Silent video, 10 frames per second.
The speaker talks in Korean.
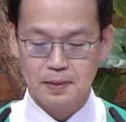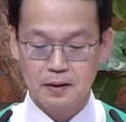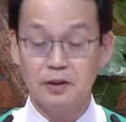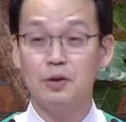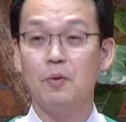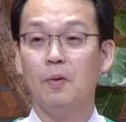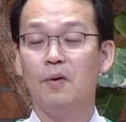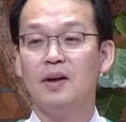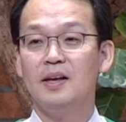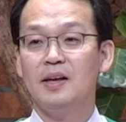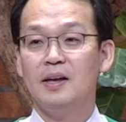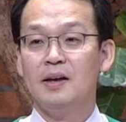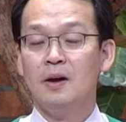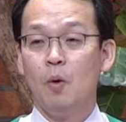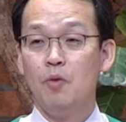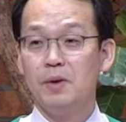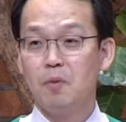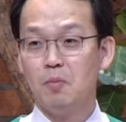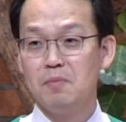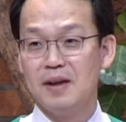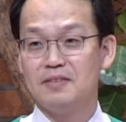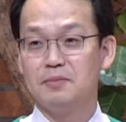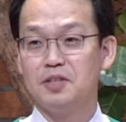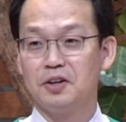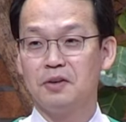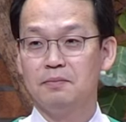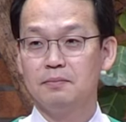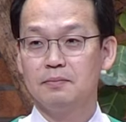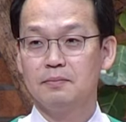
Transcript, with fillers: 그리고 오늘 본문 말씀처럼